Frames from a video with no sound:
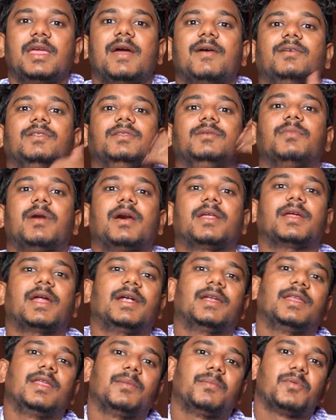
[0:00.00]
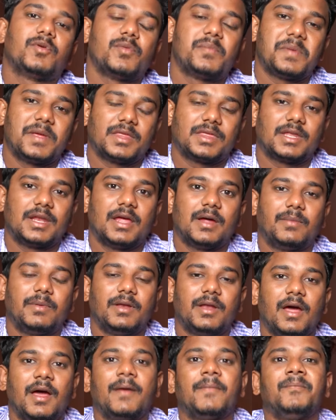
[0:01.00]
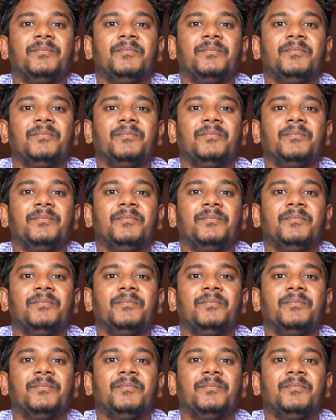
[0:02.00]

ஏன் வந்து மார்க் ஆண்டனி அப்போவே பேசலை அப்படின்னா